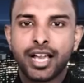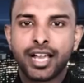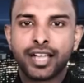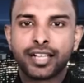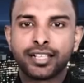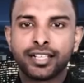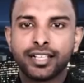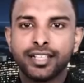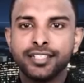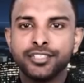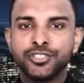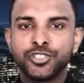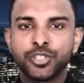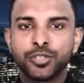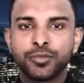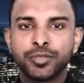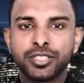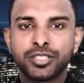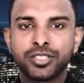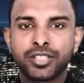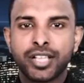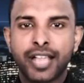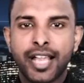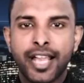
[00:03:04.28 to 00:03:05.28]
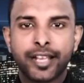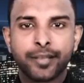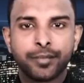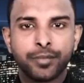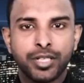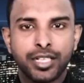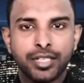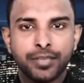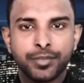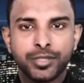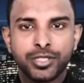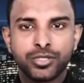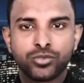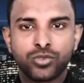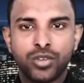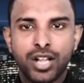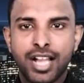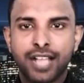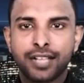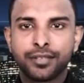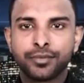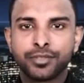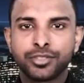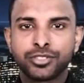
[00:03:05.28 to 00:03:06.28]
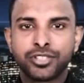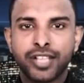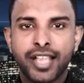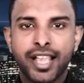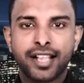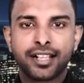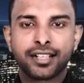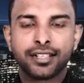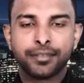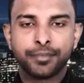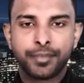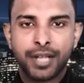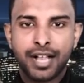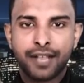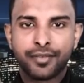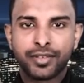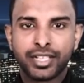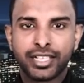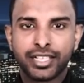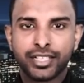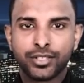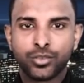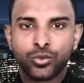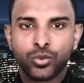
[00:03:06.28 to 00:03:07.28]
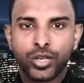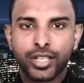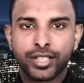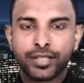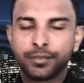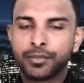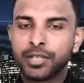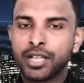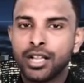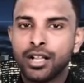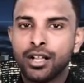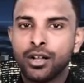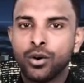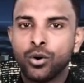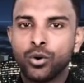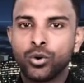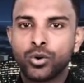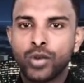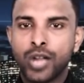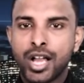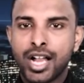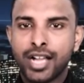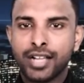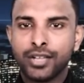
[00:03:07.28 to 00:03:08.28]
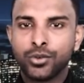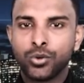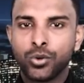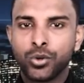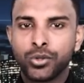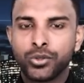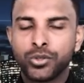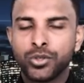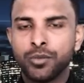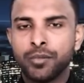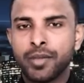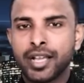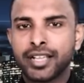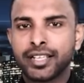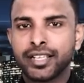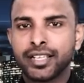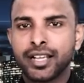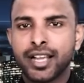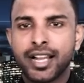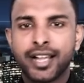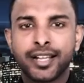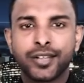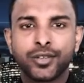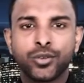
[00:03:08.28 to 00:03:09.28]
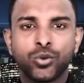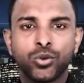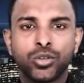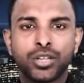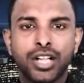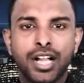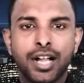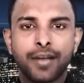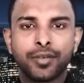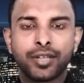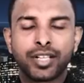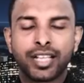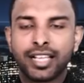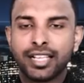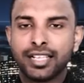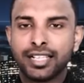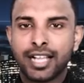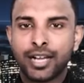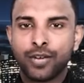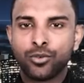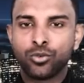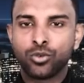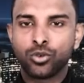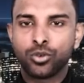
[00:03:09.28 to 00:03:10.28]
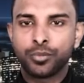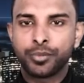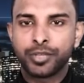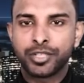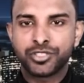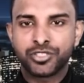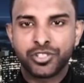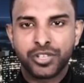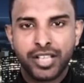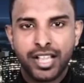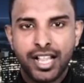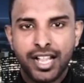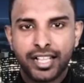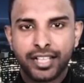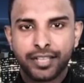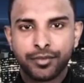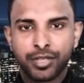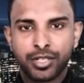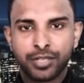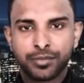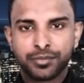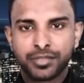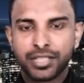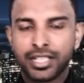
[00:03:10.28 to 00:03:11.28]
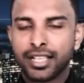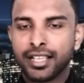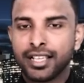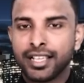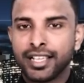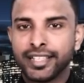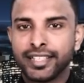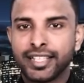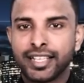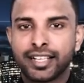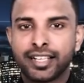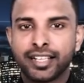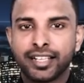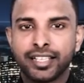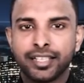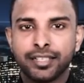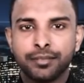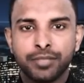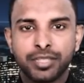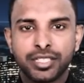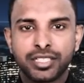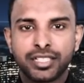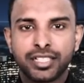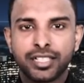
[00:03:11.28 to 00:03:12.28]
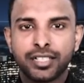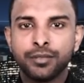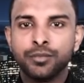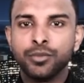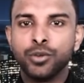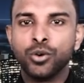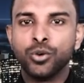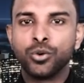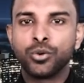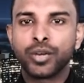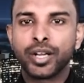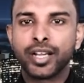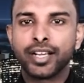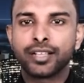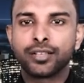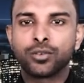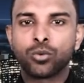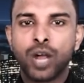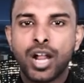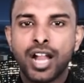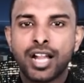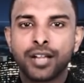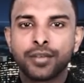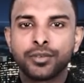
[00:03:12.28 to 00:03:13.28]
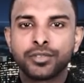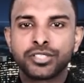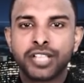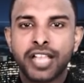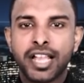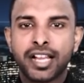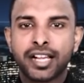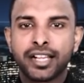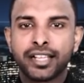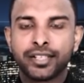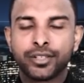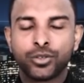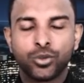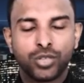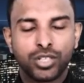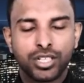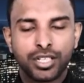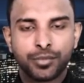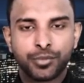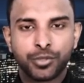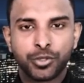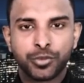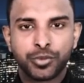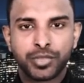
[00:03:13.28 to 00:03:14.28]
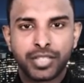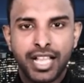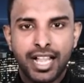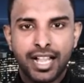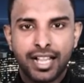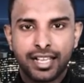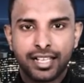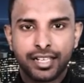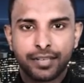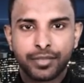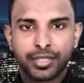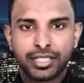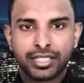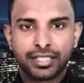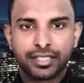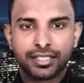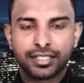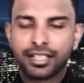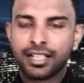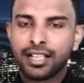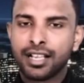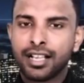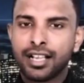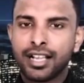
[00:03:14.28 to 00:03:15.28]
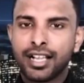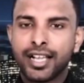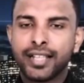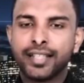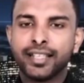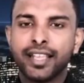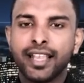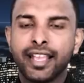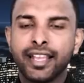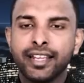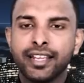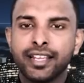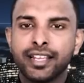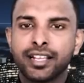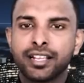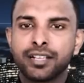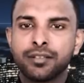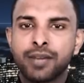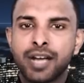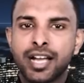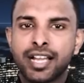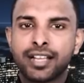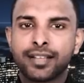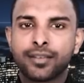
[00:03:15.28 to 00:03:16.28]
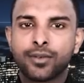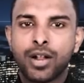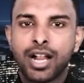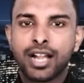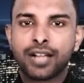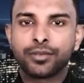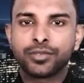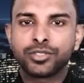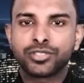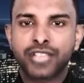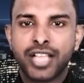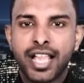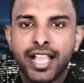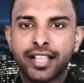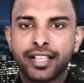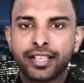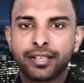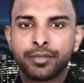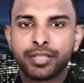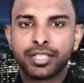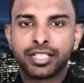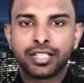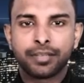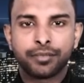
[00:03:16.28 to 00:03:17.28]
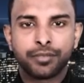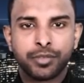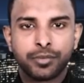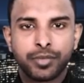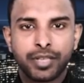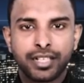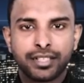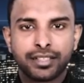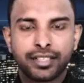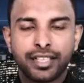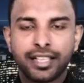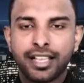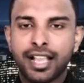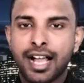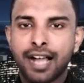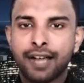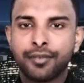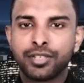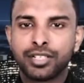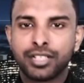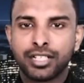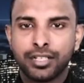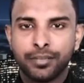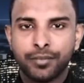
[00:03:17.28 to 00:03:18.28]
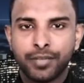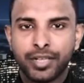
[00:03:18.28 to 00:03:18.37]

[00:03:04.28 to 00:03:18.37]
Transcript: நாடுகளில் ஜெர்மன் தயாரிப்பு லெபர்ட் ராணுவ டேங்கள் பாவனையில் உள்ளது ஒரு நாடு கொடுத்து மத்திய நாடு கொடுக்காவிட்டால் கௌரவ பிரச்சனையாகிவிடும் இதற்கிடையே பிரிட்டனும் உக்ரைனுக்கு ராணுவ டேங்குகளை கொடுக்க போவதாக அறிவித்தது அது என்ன ரகமான ராணுவ டேங்க் என்பத விவரத்தை அவர்கள்